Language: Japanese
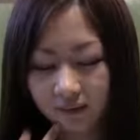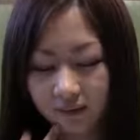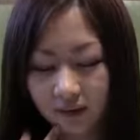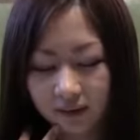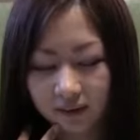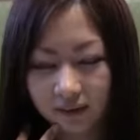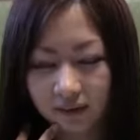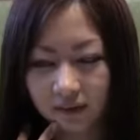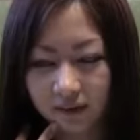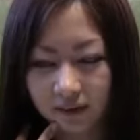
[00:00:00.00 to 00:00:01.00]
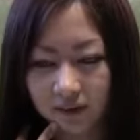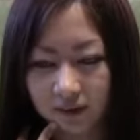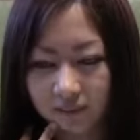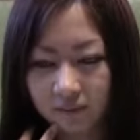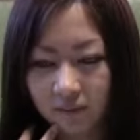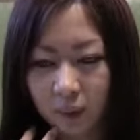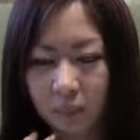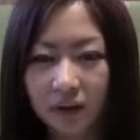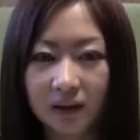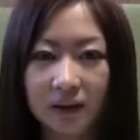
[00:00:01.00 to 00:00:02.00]
描いてた時に、
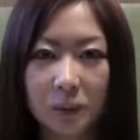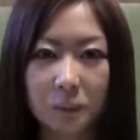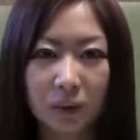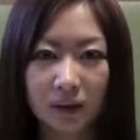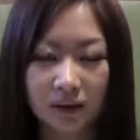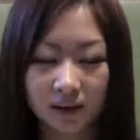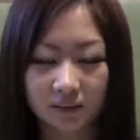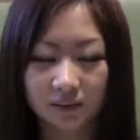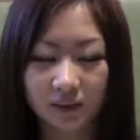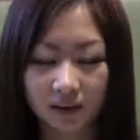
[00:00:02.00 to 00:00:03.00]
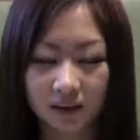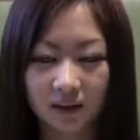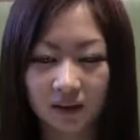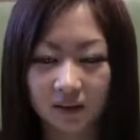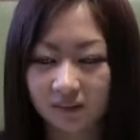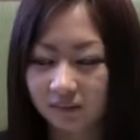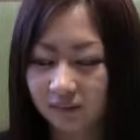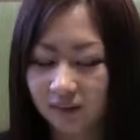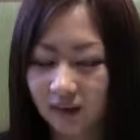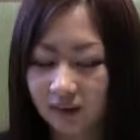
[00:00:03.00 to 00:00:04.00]
まあ、木いっぱい描いといたらと
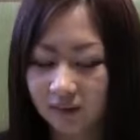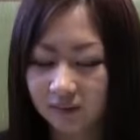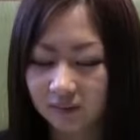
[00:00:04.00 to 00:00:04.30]
りあえず